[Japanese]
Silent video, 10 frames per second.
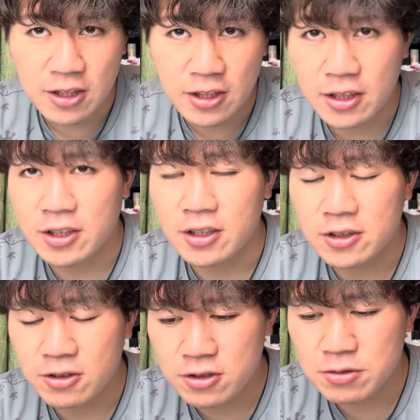だから結
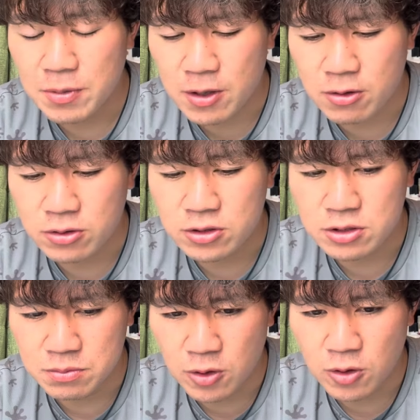局、まあ、今
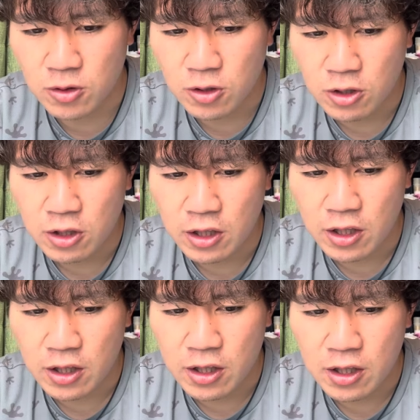年も、
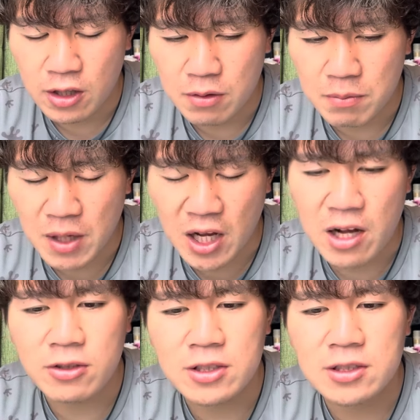えー、まあ、
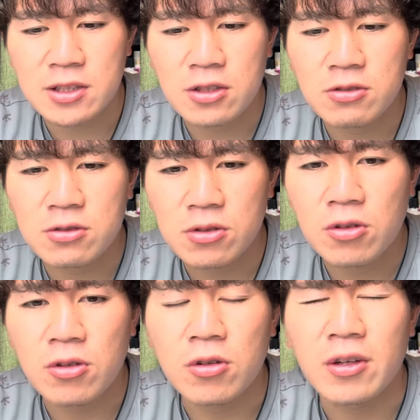確率で言う
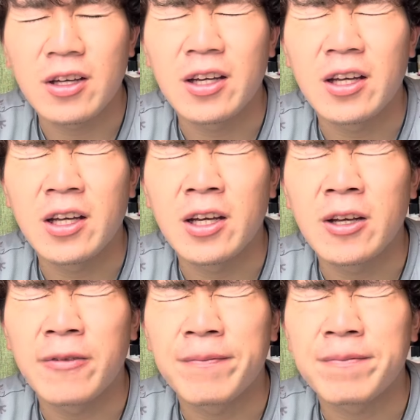と、
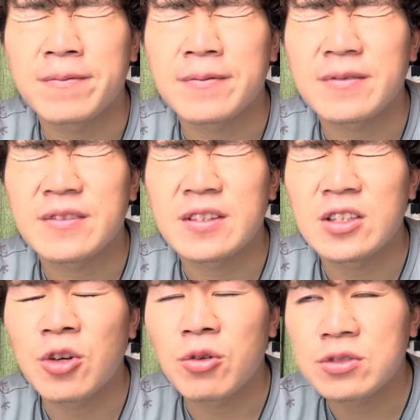
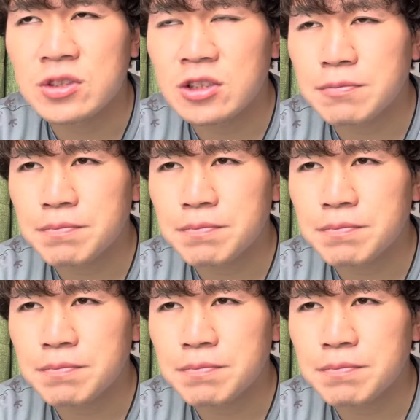えー、